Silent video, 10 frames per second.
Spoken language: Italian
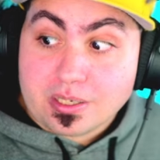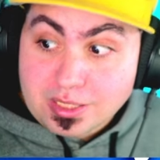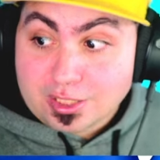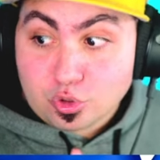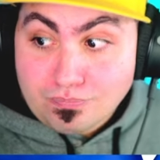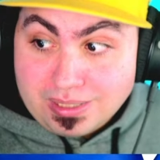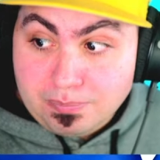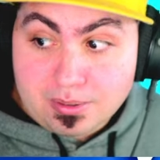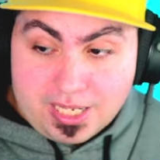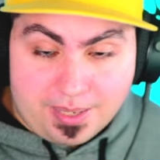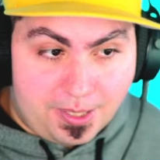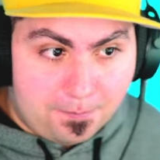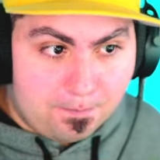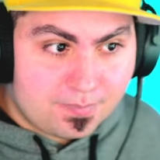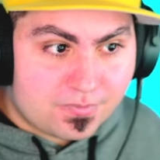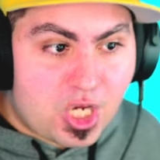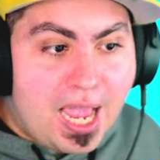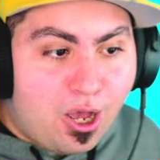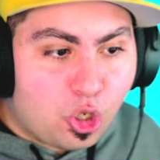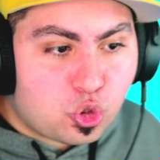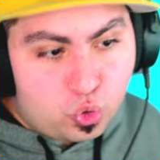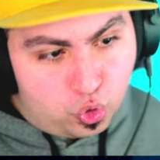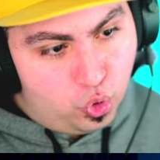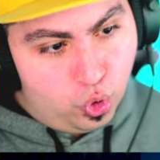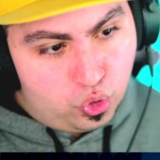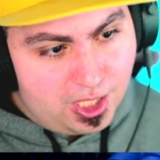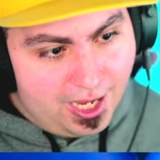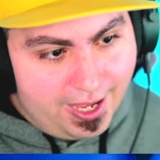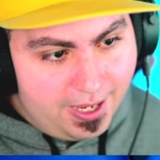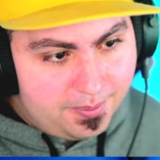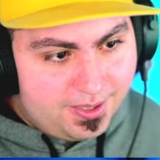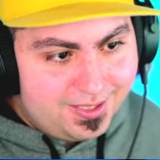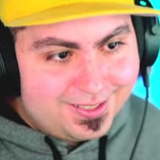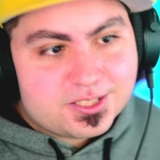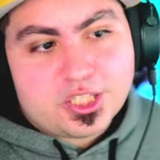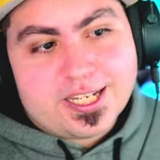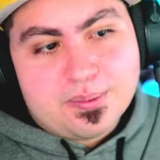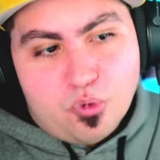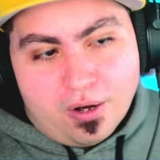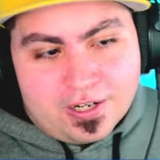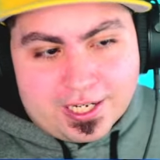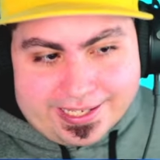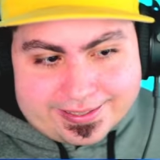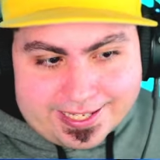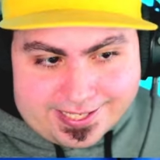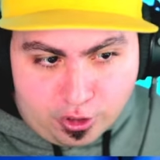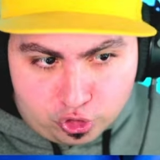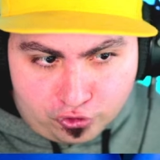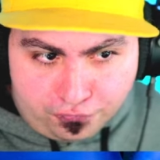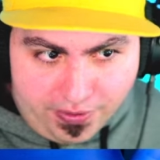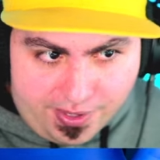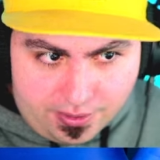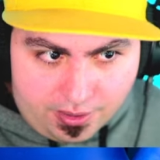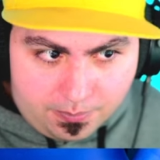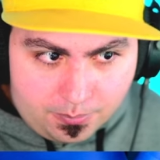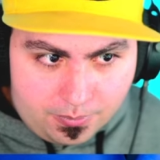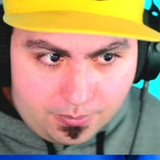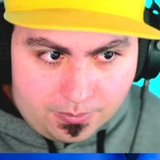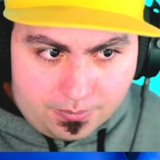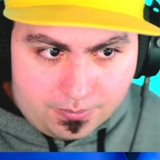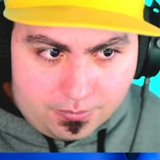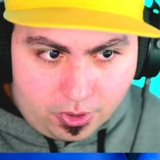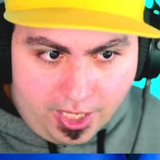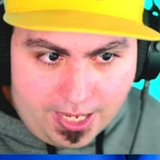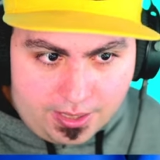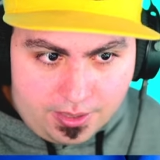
Sarebbe stato un bel problema. Ciao, scu scusa, eh. Ti rimuovo anche a te se non ti offendi. Ok?